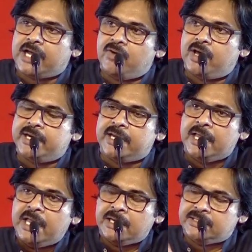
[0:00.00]
కావాలని
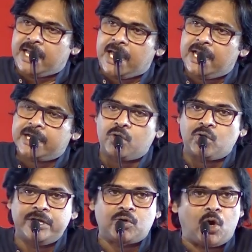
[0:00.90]
నాలాగా
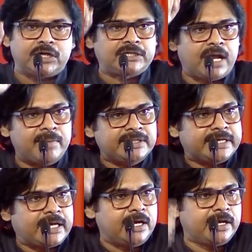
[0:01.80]
కొన్ని కోట్ల మంది
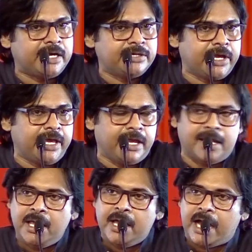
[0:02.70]
కళల కంటే
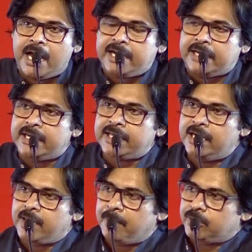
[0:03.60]
ఆ కన్న
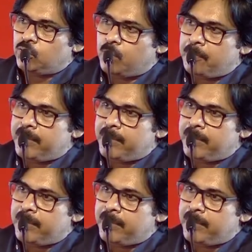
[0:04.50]
కళలకు ప్రతిరూపమే